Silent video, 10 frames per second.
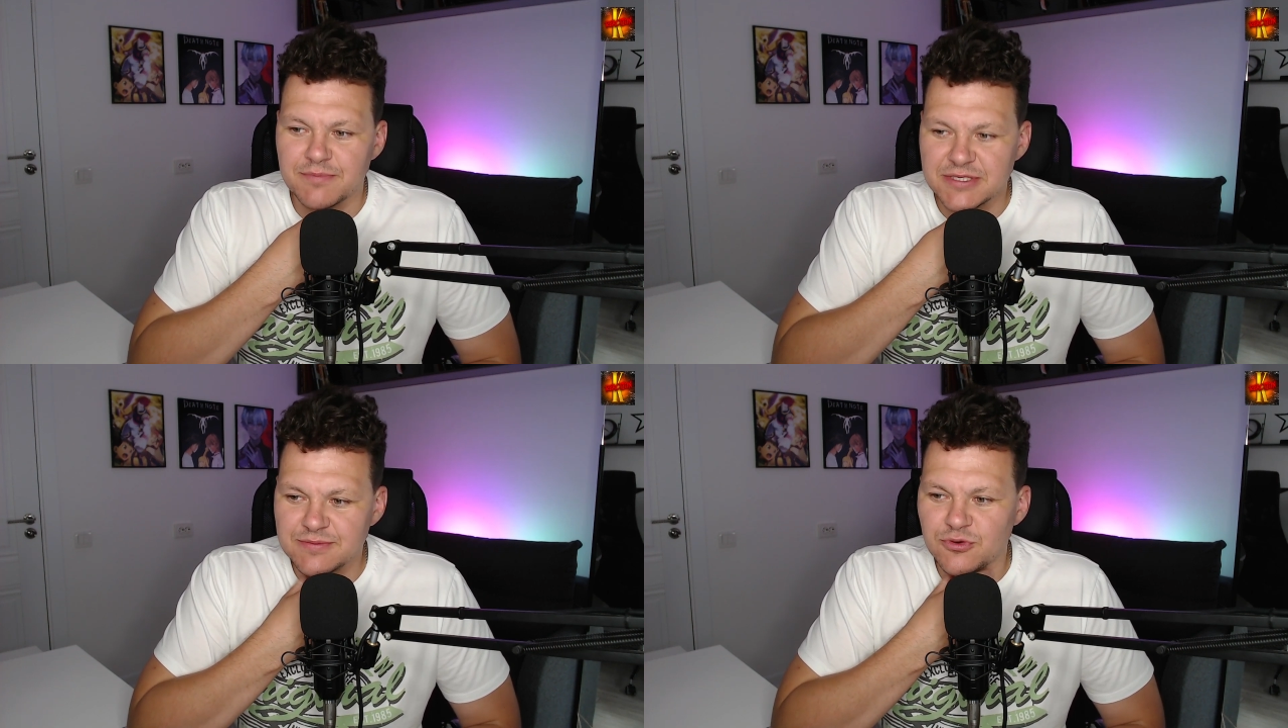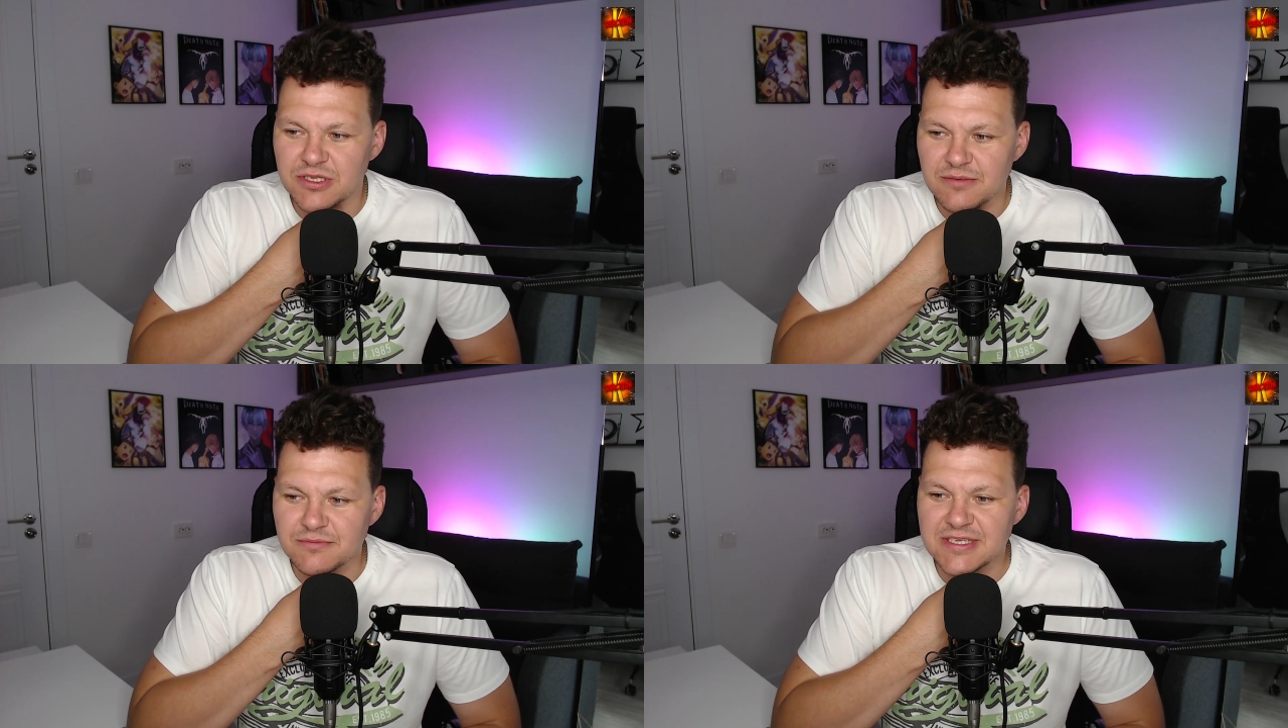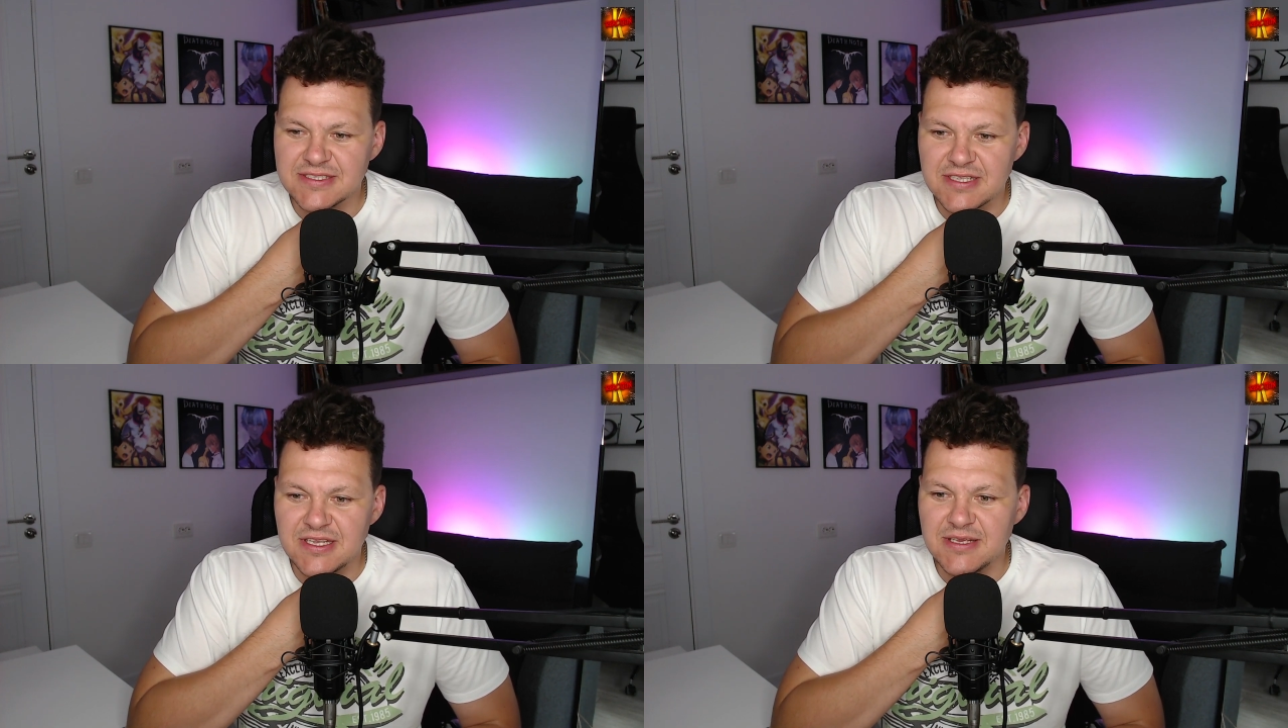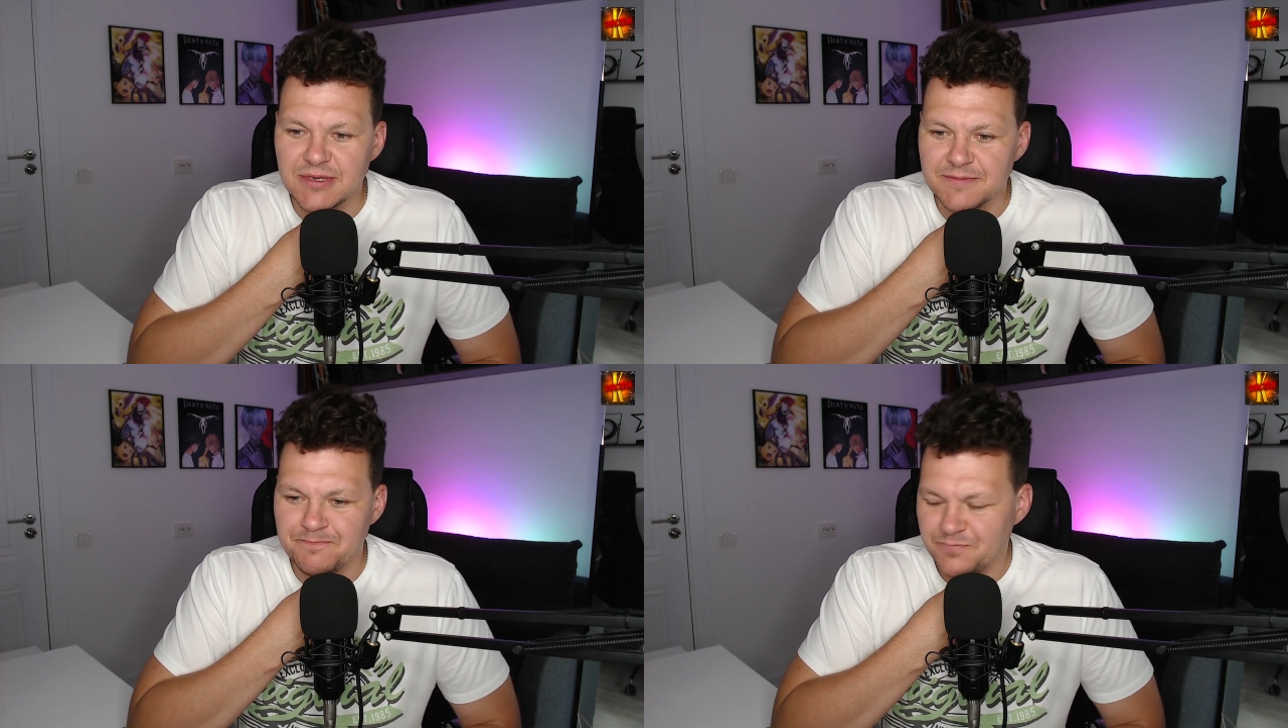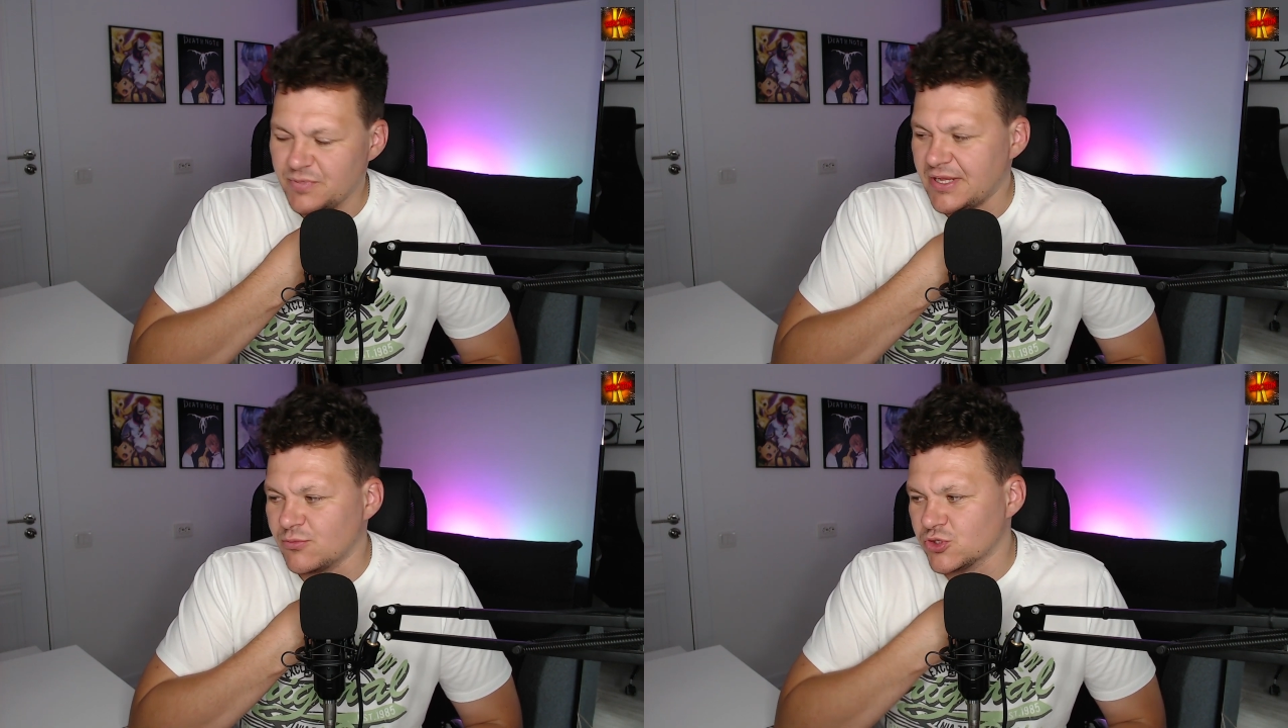посмотрим на стриме
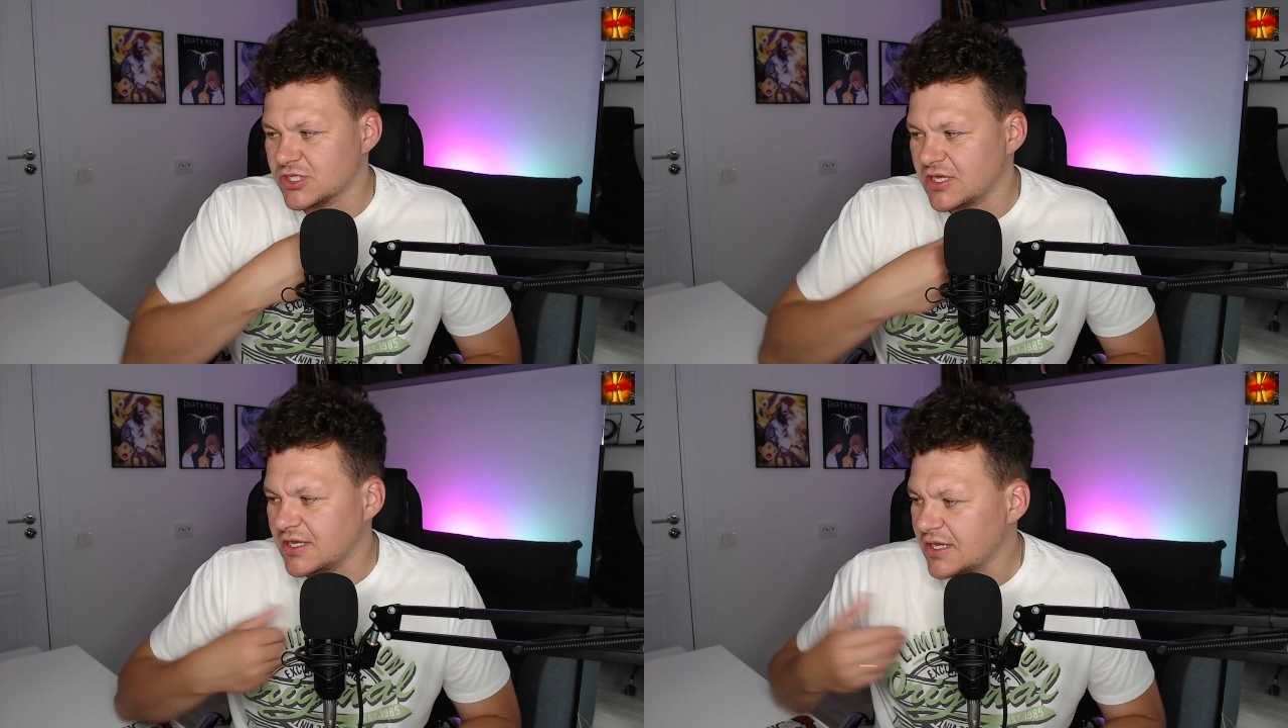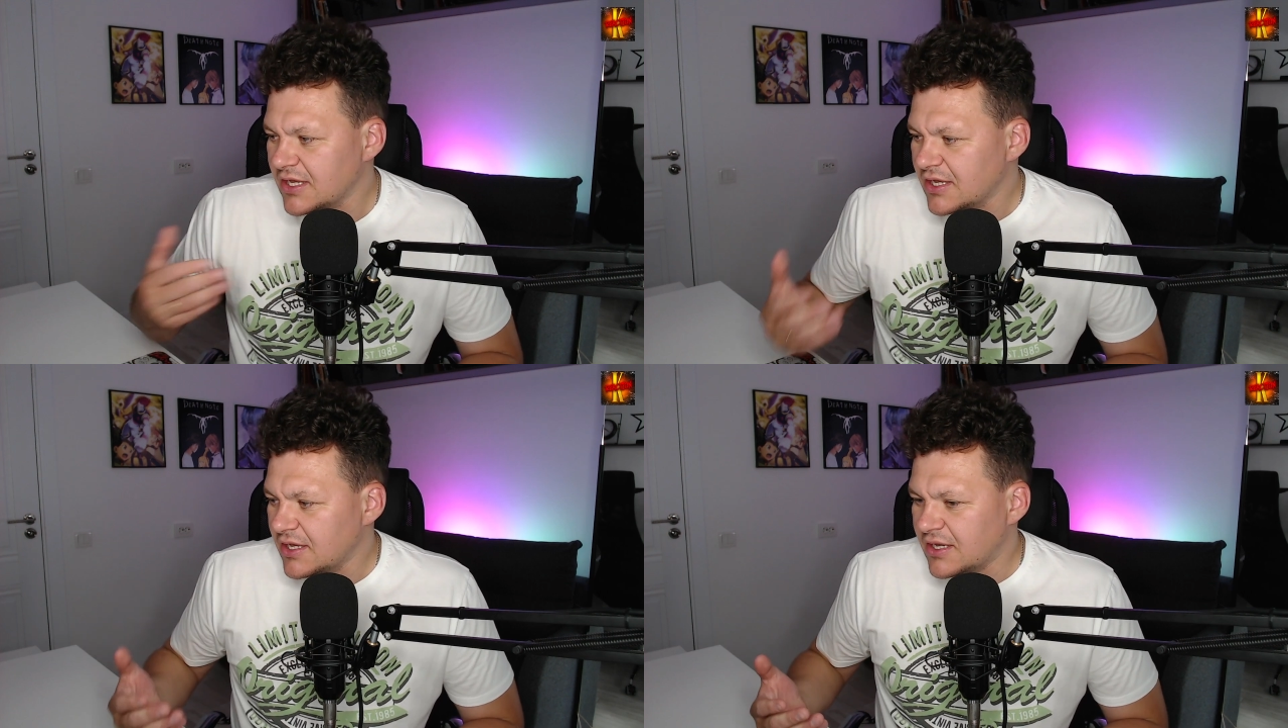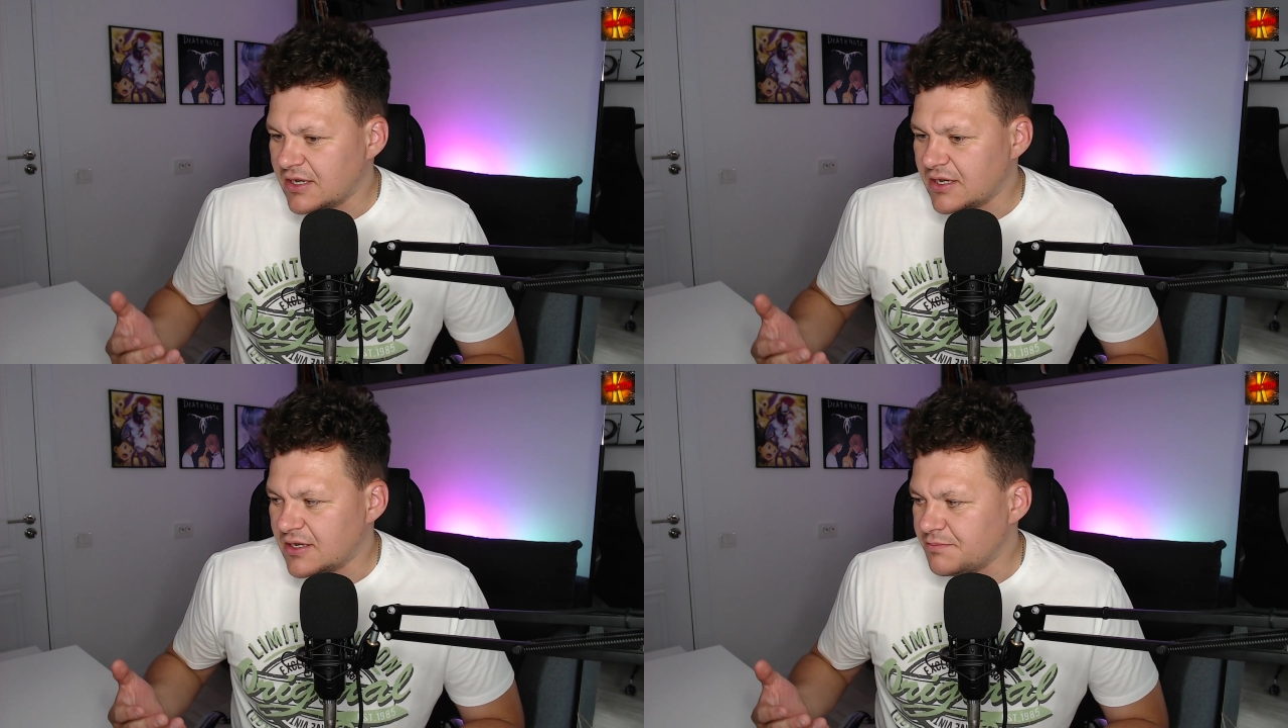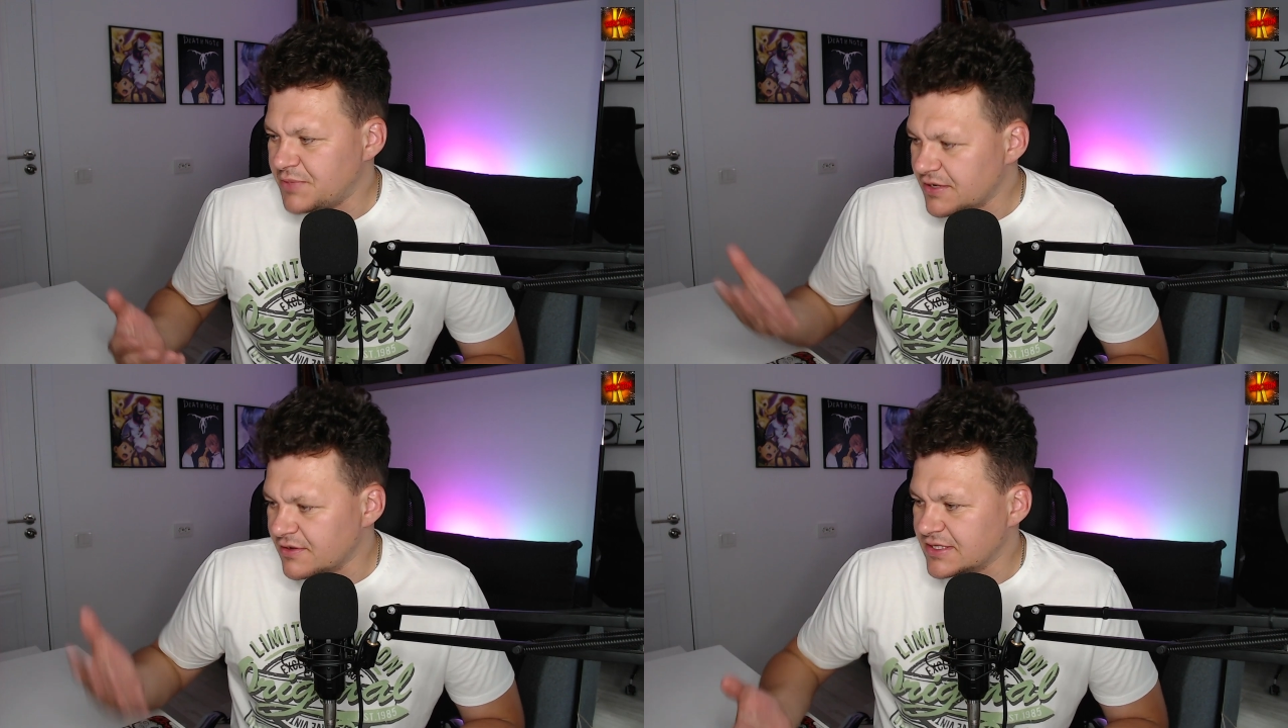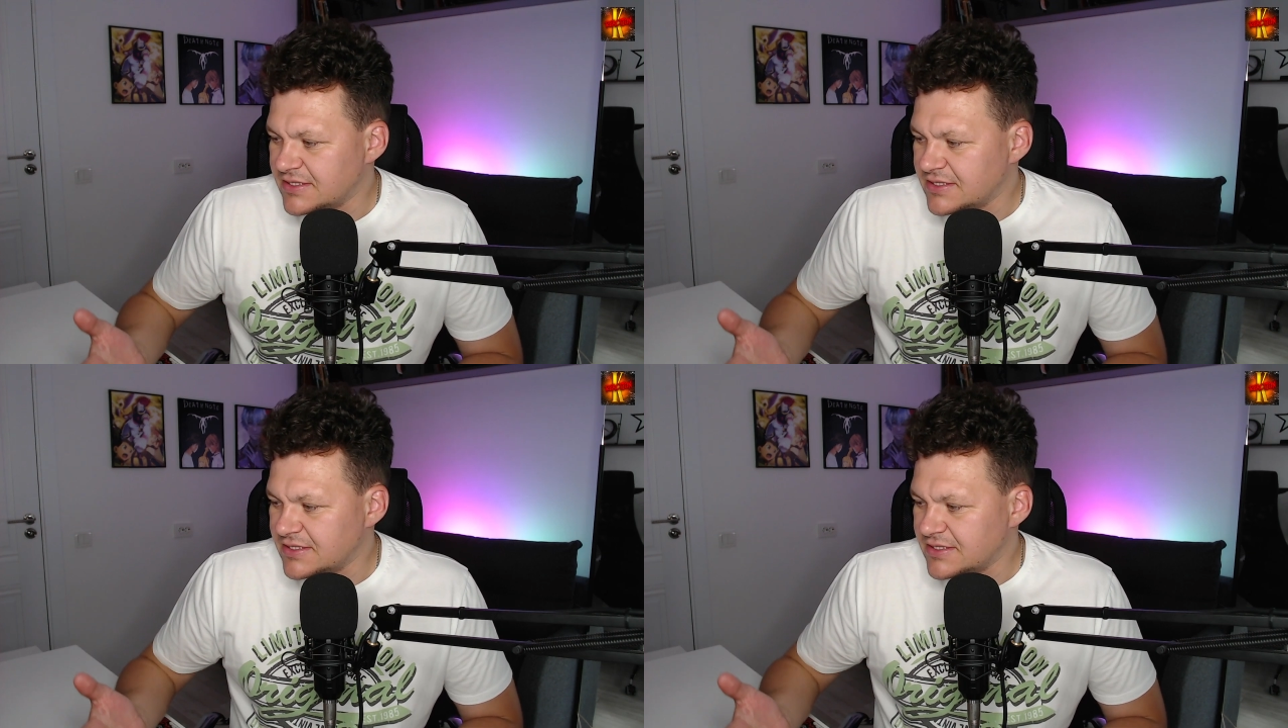потому что э, первая,